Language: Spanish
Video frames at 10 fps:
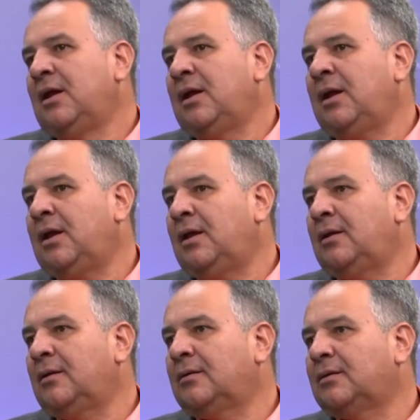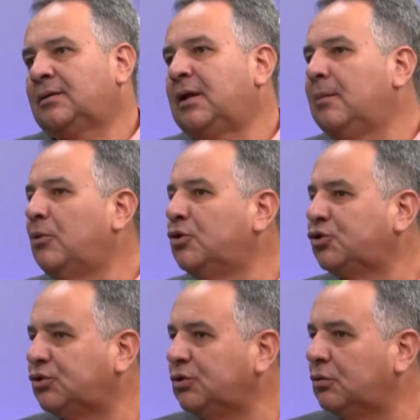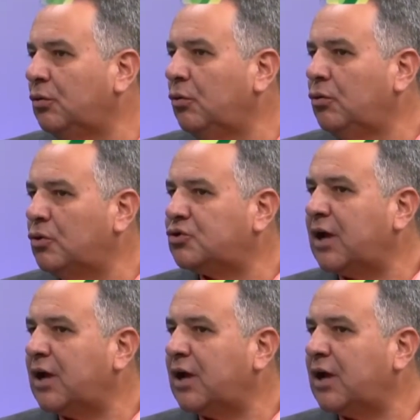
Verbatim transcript: Eh, tenemos unos